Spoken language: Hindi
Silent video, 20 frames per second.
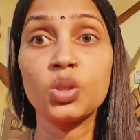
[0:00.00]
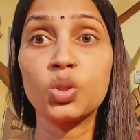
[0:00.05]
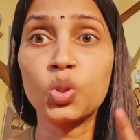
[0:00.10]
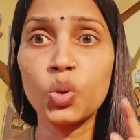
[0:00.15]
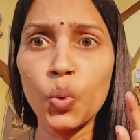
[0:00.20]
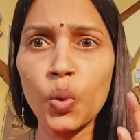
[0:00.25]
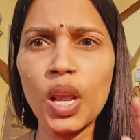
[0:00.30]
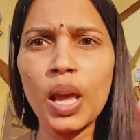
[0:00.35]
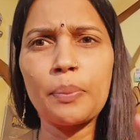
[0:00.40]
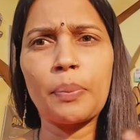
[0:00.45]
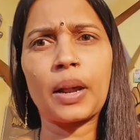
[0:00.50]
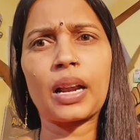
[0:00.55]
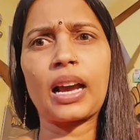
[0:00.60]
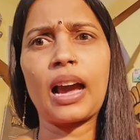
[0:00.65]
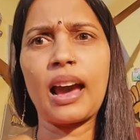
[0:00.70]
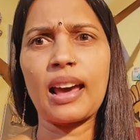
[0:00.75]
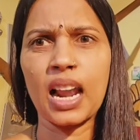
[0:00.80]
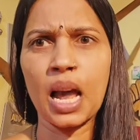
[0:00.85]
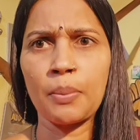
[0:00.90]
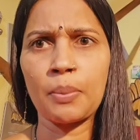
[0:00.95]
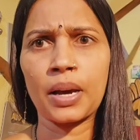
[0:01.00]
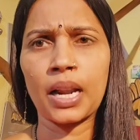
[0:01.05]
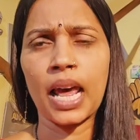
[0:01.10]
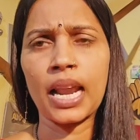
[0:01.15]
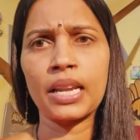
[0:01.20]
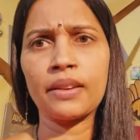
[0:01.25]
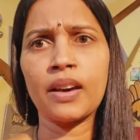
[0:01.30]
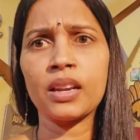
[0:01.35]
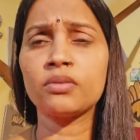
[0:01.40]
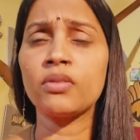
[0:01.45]
चूल्हे पर खाना
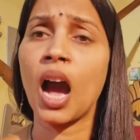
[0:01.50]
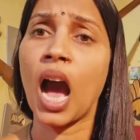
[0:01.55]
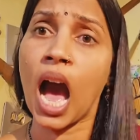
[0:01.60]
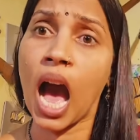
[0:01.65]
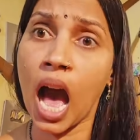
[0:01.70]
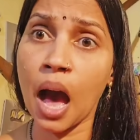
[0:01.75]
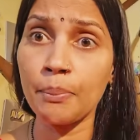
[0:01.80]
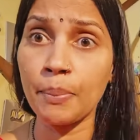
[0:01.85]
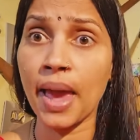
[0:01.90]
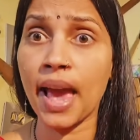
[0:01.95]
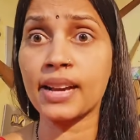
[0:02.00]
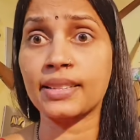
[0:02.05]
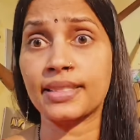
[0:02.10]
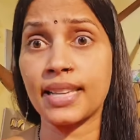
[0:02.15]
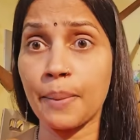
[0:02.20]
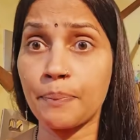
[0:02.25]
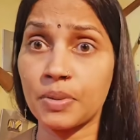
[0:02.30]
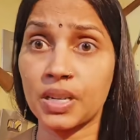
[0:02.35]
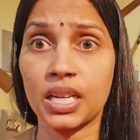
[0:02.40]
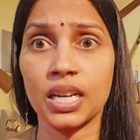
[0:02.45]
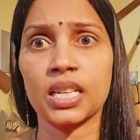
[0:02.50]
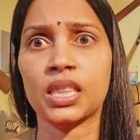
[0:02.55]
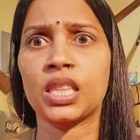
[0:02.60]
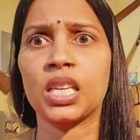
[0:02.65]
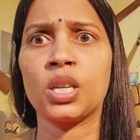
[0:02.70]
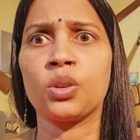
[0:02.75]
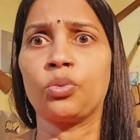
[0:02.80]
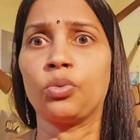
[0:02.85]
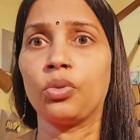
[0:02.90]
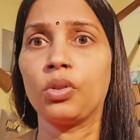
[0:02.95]
बनाने वाली हूँ हाँ मैं एक्सेप्ट
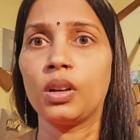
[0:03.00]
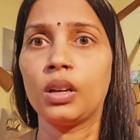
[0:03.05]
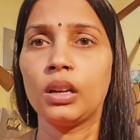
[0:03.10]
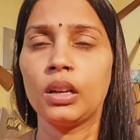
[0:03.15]
करती हूँ